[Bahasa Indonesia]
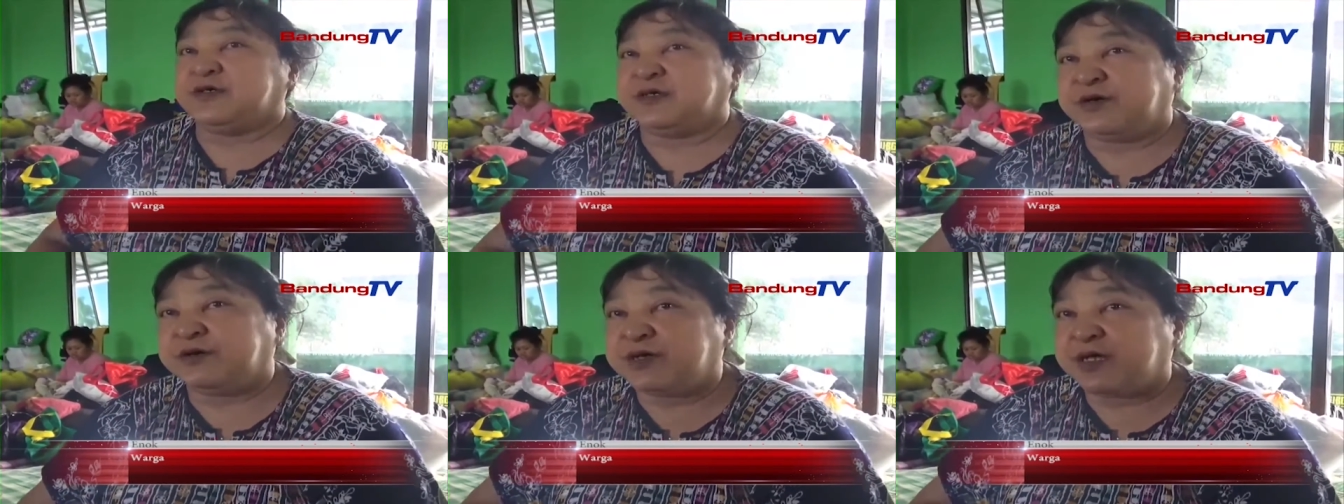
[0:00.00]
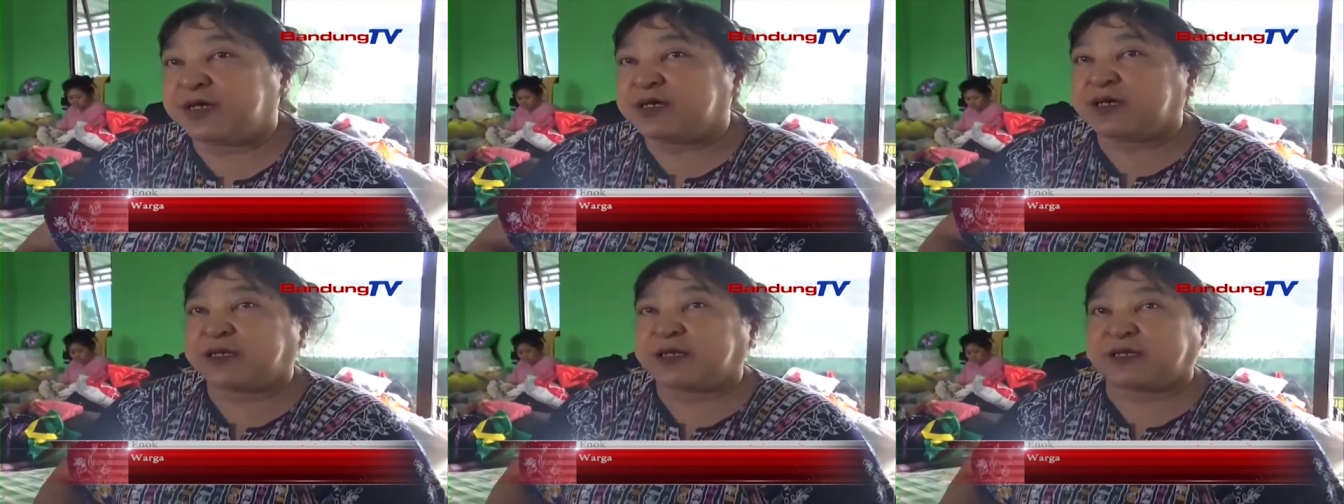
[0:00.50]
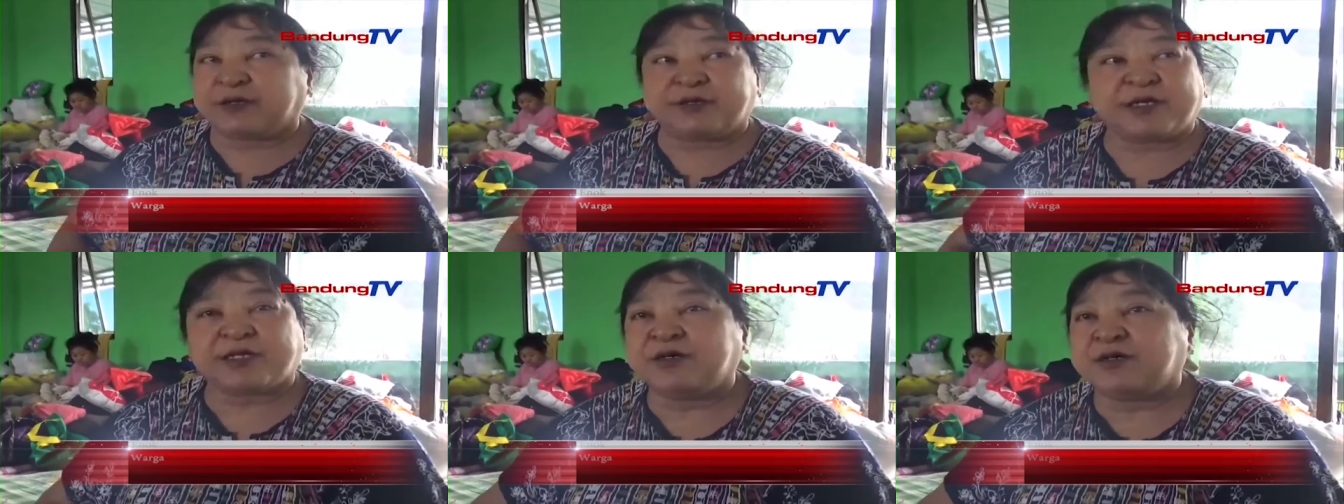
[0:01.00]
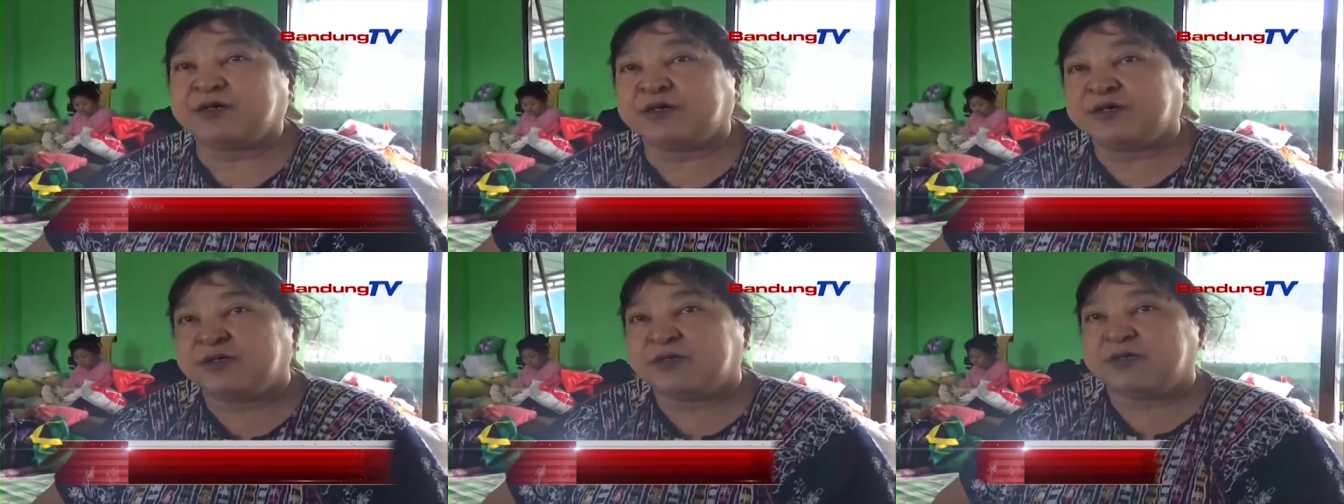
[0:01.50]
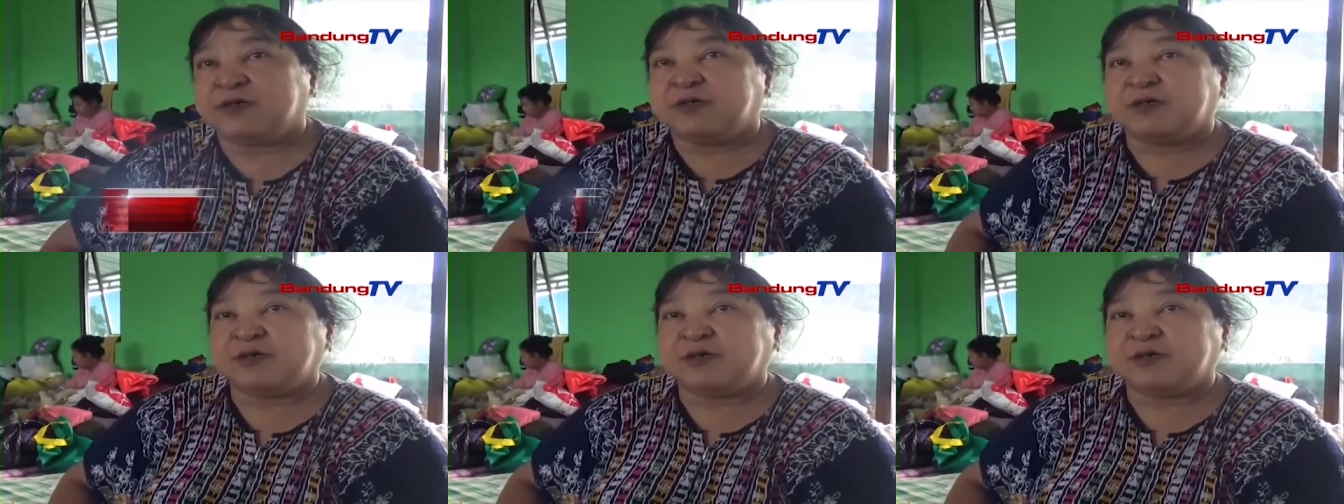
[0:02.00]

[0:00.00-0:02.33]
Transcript: Ya udah, nggak neko-neko. Saat ini